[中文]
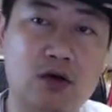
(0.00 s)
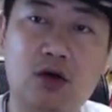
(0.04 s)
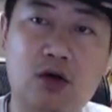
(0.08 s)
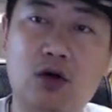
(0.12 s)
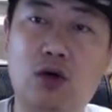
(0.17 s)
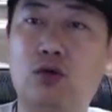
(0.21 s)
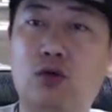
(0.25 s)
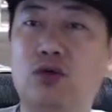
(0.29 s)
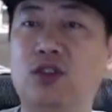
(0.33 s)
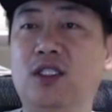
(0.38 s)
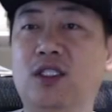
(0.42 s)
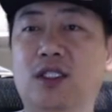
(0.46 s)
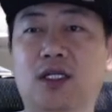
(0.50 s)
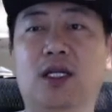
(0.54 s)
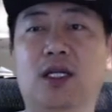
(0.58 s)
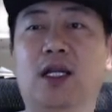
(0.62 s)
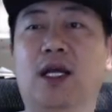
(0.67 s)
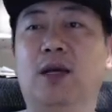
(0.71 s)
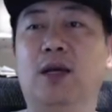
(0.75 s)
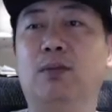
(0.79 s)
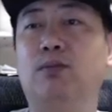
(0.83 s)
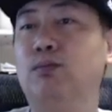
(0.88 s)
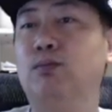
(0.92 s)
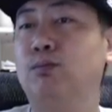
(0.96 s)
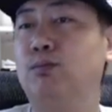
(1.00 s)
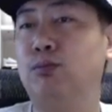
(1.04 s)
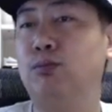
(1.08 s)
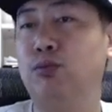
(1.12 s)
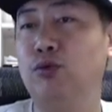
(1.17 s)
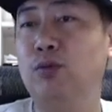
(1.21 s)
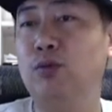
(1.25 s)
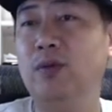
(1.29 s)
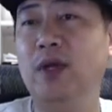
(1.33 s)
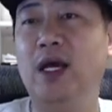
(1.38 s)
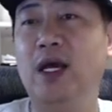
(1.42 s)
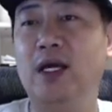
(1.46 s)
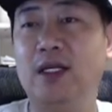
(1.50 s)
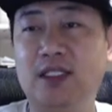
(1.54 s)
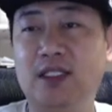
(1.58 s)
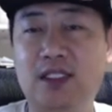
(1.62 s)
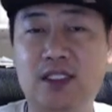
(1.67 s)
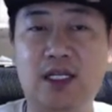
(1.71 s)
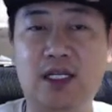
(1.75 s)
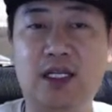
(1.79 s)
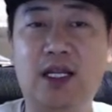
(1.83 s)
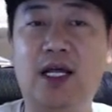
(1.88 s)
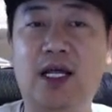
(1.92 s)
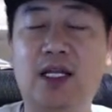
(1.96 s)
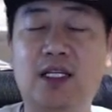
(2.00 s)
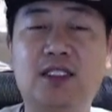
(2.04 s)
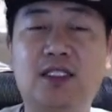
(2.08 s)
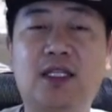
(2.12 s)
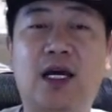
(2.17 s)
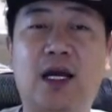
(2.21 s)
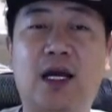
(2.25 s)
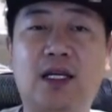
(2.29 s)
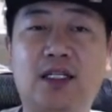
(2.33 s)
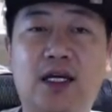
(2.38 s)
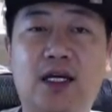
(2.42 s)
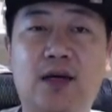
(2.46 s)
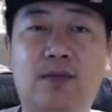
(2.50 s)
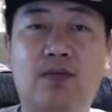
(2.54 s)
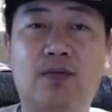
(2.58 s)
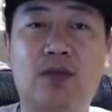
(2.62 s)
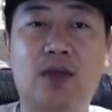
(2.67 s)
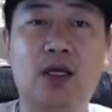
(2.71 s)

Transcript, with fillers: 够积累不便携带的财产，